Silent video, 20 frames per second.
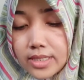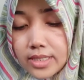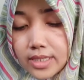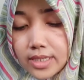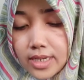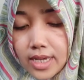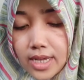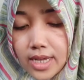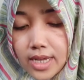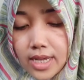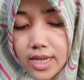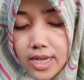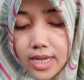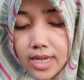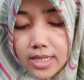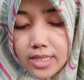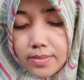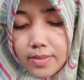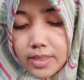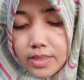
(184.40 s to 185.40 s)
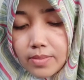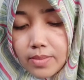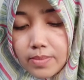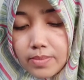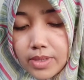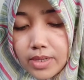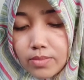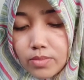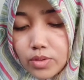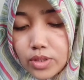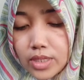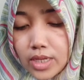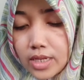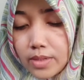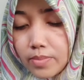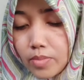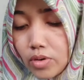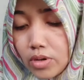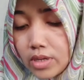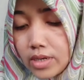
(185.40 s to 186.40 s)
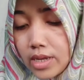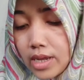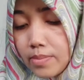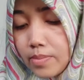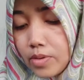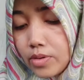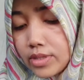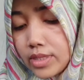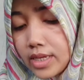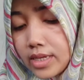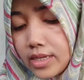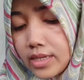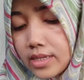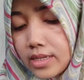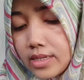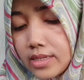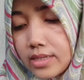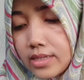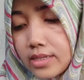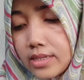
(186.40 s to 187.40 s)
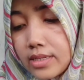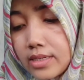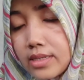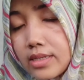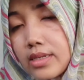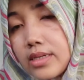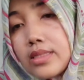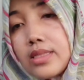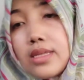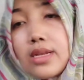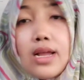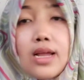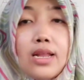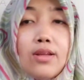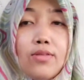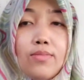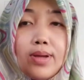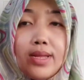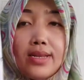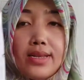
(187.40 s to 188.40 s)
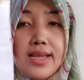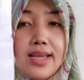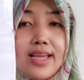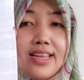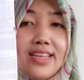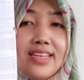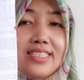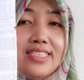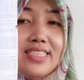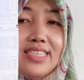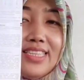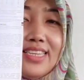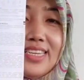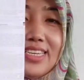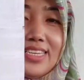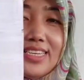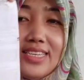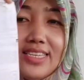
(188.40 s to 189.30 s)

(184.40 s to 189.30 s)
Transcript: jika teman-teman menembusnya di, di apotek keterangan obat ada di sini